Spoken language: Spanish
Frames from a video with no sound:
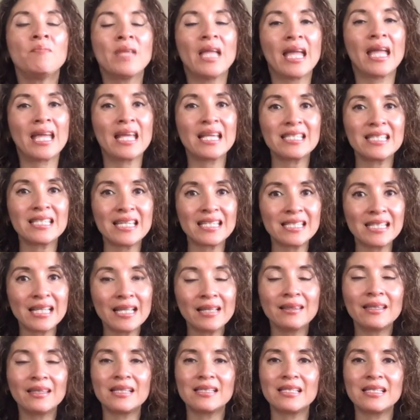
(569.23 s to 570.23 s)
En esas
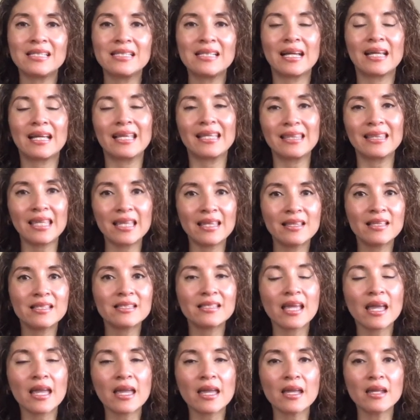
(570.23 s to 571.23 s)
lentas es la que
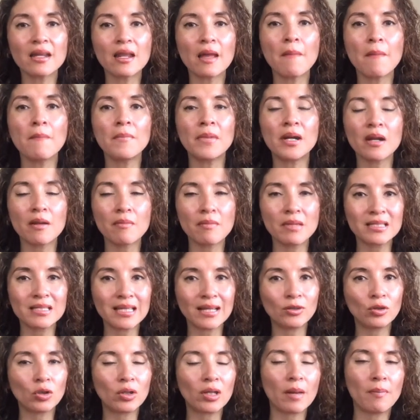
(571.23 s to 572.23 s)
tienes que ir
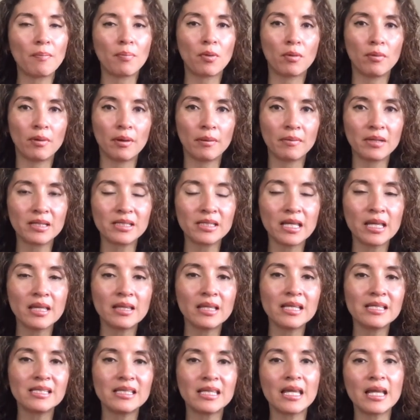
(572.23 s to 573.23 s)
revisando qué problemas
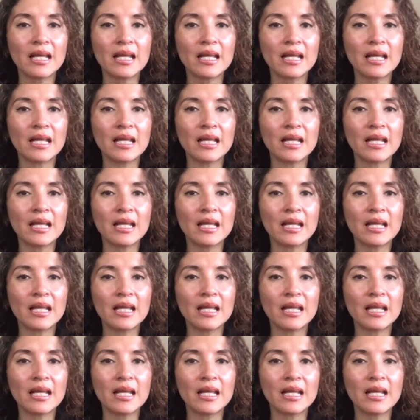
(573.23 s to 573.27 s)
tienes.